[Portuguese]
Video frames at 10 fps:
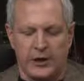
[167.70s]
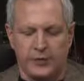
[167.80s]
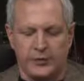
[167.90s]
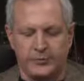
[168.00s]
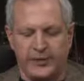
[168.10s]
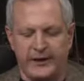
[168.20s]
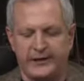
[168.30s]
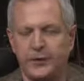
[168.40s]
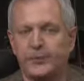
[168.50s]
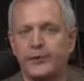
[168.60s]
quando
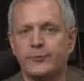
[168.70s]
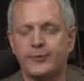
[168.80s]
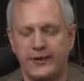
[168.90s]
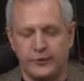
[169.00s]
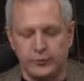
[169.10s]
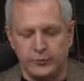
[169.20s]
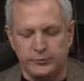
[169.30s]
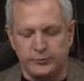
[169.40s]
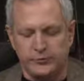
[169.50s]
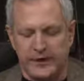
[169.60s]
perdeu para o Peru
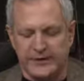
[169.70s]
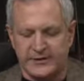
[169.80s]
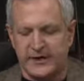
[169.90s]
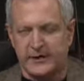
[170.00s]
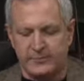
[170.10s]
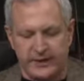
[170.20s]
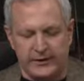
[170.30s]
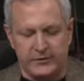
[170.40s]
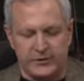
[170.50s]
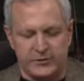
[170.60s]
por 1 a 0 em
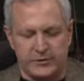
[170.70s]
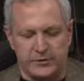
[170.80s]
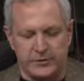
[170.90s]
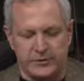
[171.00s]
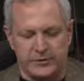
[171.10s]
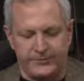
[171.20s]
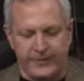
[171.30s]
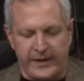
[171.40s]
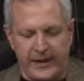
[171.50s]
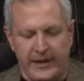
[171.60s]
Belo Horizonte.
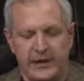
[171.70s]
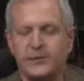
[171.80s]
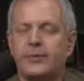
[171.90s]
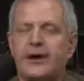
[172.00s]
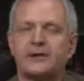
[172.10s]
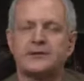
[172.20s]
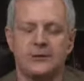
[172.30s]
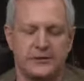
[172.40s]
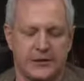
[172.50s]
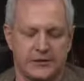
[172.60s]
Em
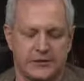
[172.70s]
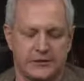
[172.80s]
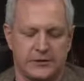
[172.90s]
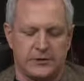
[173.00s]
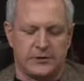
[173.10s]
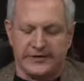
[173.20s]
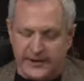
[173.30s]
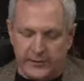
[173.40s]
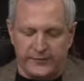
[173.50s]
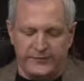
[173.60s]
partidas
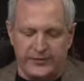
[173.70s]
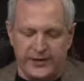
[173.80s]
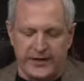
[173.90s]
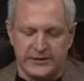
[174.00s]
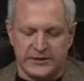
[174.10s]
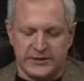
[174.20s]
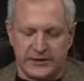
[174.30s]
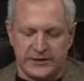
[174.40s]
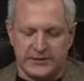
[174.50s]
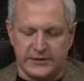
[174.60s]
não oficiais, a
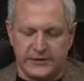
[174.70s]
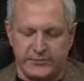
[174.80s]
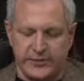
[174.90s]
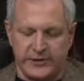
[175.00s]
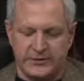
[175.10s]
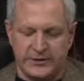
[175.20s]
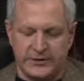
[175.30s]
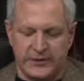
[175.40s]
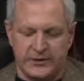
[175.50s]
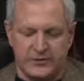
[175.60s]
seleção não perdia
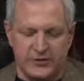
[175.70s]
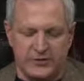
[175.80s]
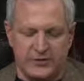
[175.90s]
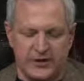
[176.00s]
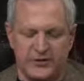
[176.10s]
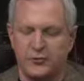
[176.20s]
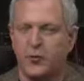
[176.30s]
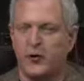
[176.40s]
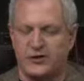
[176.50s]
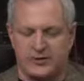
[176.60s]
desde
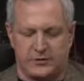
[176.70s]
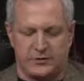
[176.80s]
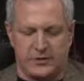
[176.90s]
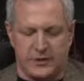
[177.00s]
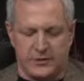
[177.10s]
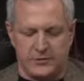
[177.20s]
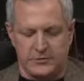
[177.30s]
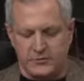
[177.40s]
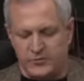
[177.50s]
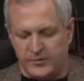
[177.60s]
2002,
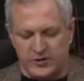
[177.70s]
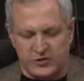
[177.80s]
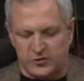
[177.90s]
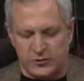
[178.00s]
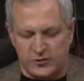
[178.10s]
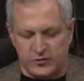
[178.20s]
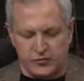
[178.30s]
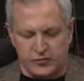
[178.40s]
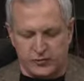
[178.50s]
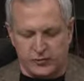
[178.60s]
um
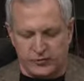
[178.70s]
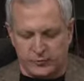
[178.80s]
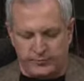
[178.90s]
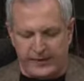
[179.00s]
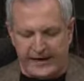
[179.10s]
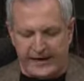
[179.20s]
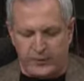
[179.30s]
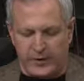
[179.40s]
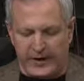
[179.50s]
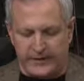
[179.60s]
amistoso contra o
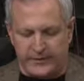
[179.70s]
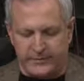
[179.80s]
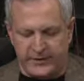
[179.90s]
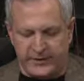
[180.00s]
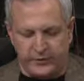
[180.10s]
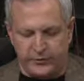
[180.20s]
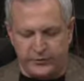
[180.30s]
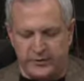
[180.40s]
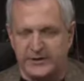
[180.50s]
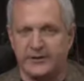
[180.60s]
Paraguai. Perdeu
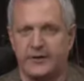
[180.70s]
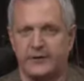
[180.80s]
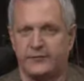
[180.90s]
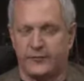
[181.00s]
por 1 a 0 em